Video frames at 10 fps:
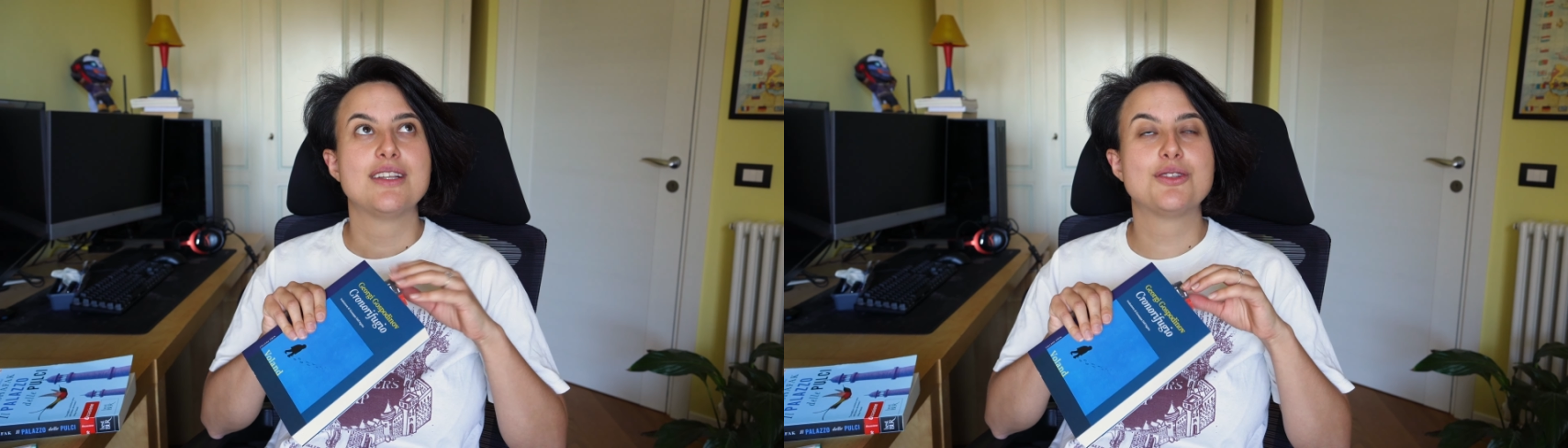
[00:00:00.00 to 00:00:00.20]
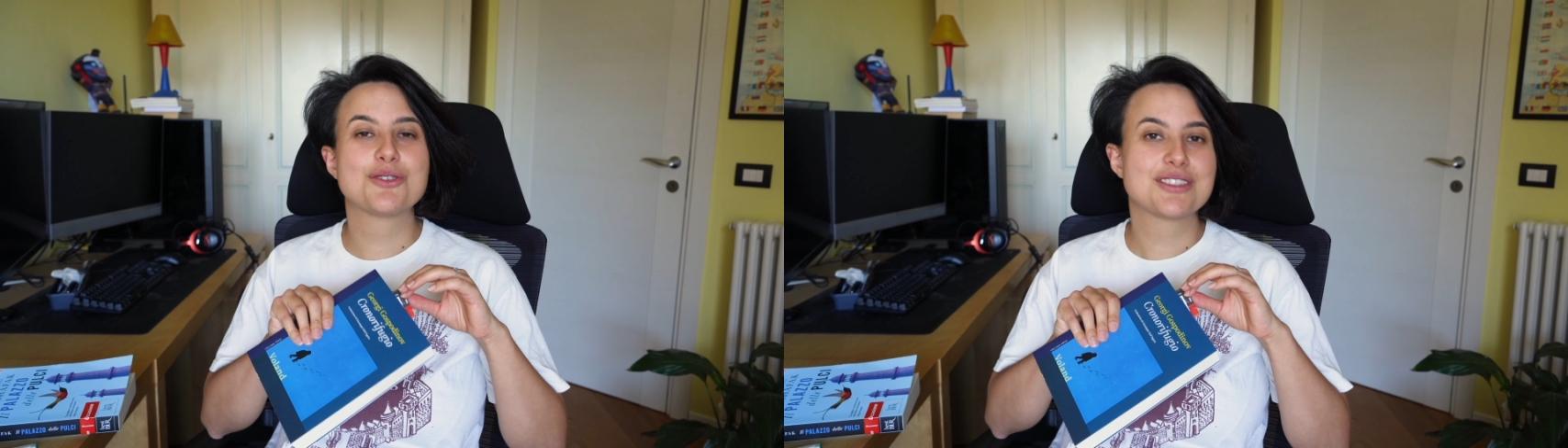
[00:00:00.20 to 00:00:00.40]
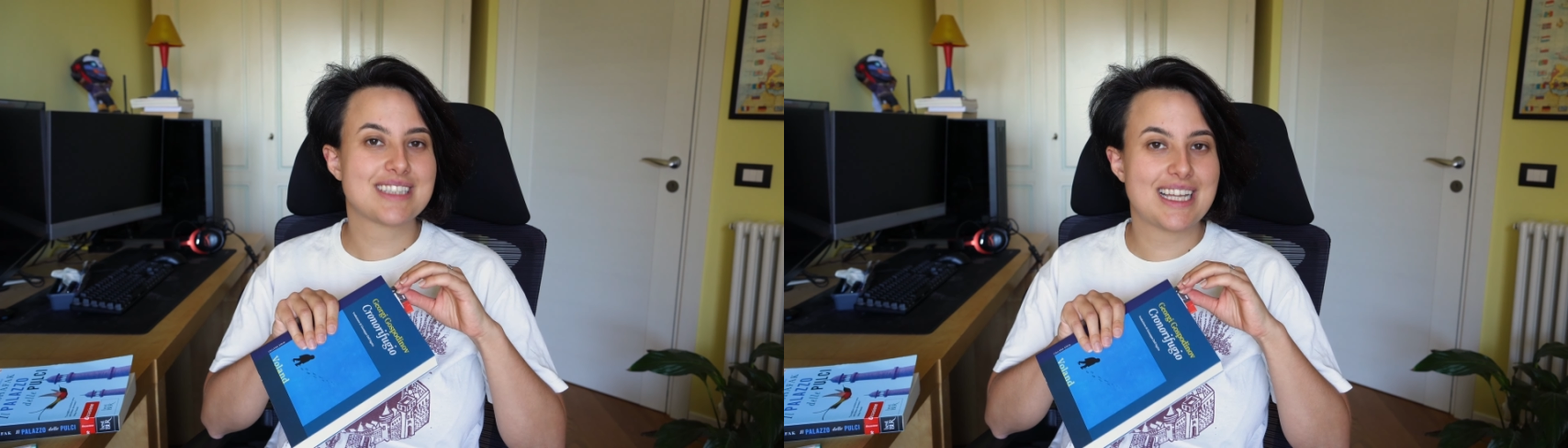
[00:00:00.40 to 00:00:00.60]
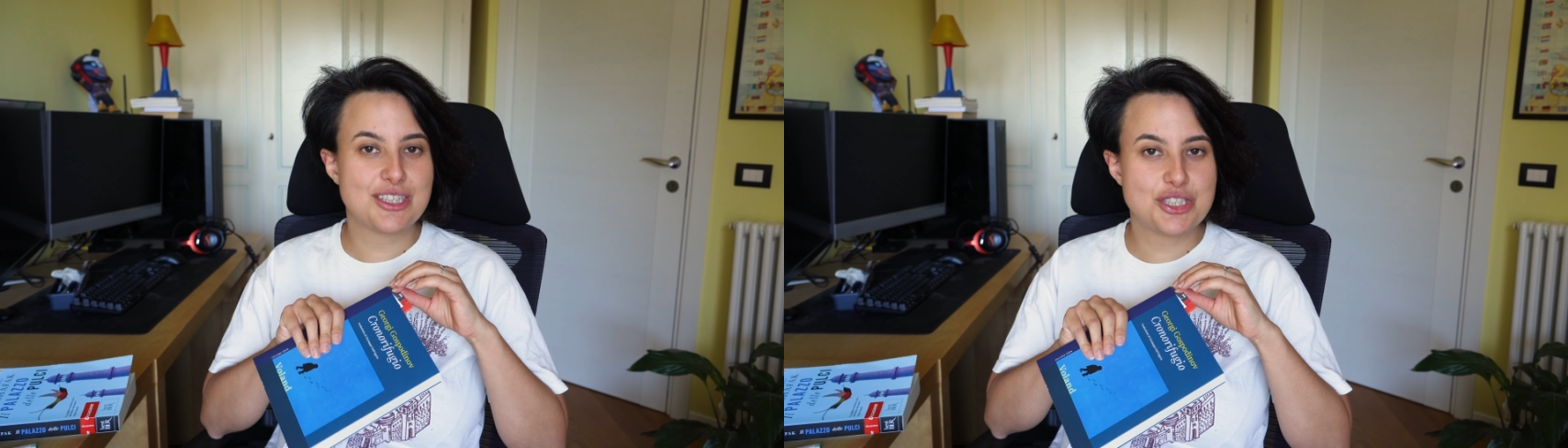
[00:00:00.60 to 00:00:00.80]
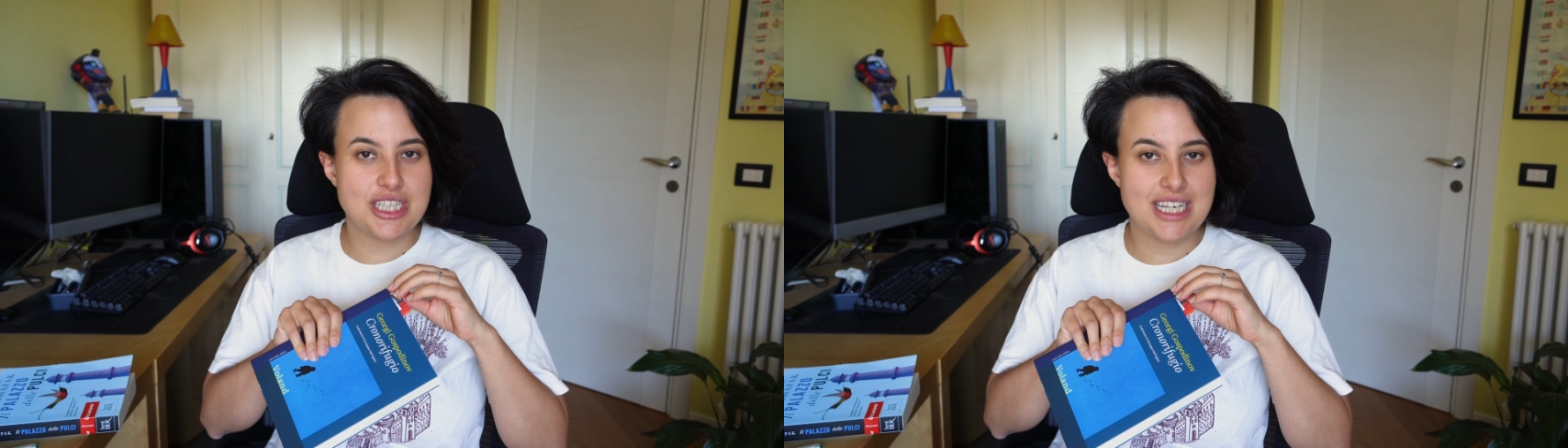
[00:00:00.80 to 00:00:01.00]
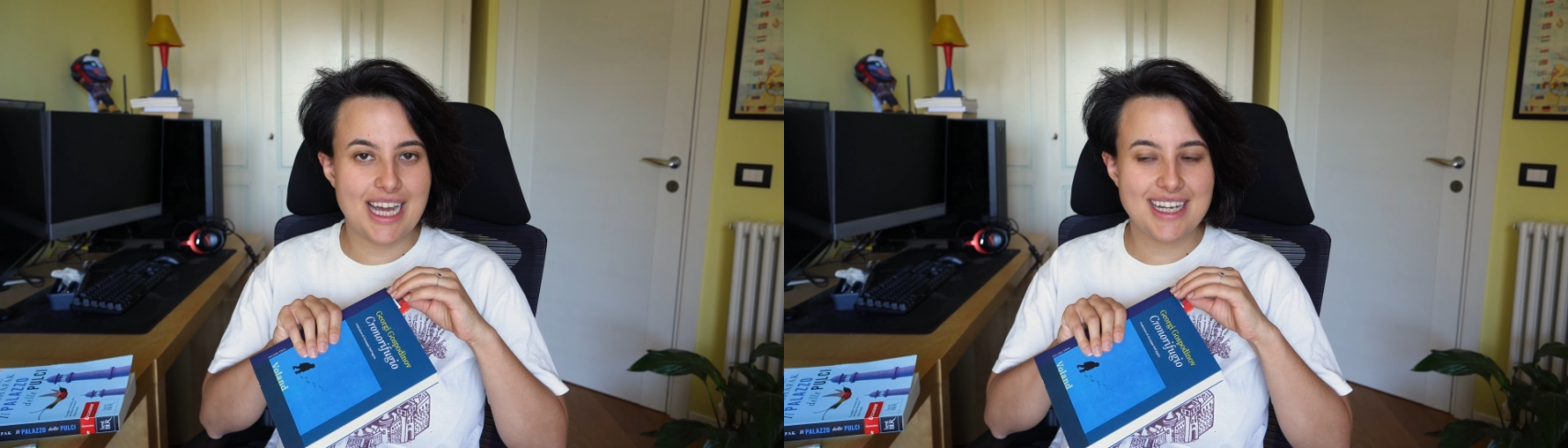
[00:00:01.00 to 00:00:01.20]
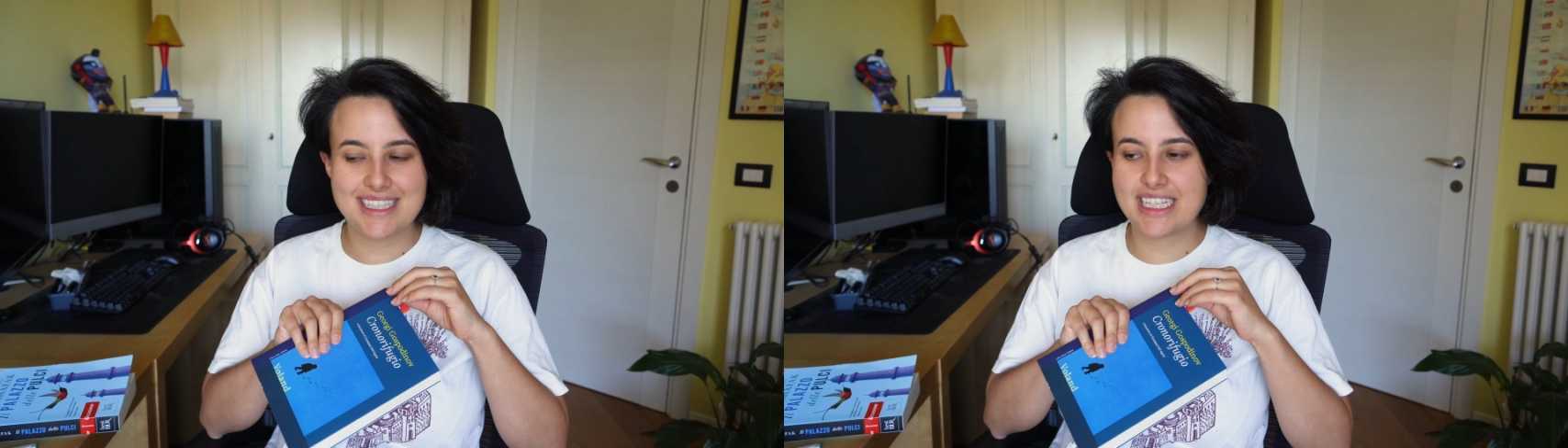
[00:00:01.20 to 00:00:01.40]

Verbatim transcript: nostalgia,